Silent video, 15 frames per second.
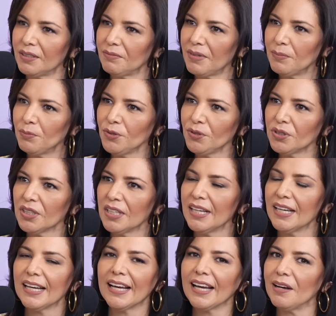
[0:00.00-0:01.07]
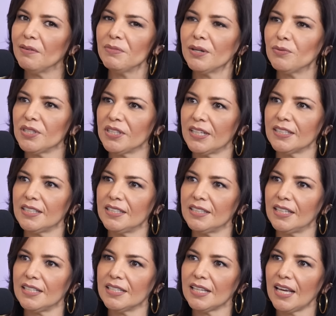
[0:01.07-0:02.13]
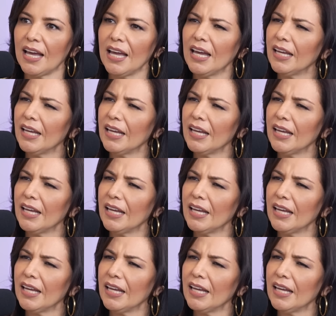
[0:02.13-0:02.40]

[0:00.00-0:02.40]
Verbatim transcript: amamos cambia nuestra existencia.